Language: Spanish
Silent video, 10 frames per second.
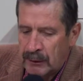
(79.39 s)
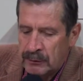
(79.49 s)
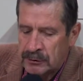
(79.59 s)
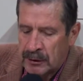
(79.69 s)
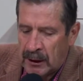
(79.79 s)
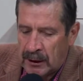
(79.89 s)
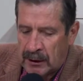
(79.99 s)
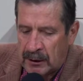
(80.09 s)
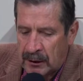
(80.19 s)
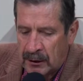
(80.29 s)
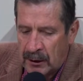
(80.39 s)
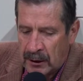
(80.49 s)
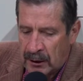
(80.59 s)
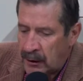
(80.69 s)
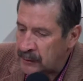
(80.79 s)
nuestra
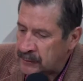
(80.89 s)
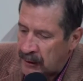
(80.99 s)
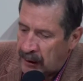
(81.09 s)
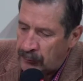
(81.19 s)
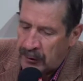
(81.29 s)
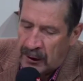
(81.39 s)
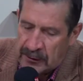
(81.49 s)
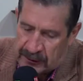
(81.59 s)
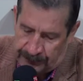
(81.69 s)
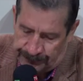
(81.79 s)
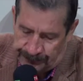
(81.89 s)
teleaudiente,